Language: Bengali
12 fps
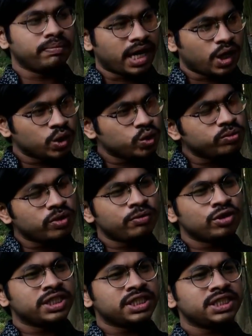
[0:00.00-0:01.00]
ভারত
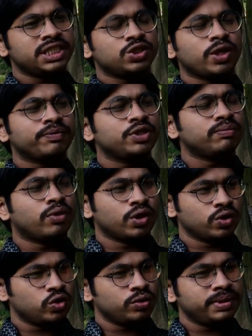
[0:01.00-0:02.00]
উপমহাদেশে সবচেয়ে
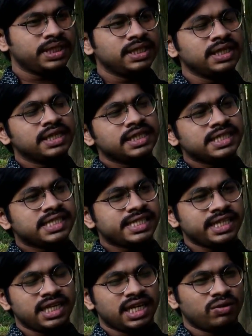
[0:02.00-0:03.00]
বড় কবি
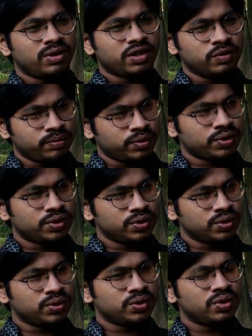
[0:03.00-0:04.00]
স্টিল নাও এখন
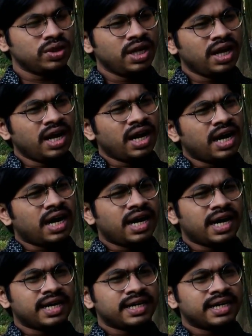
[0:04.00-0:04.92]
পর্যন্ত আর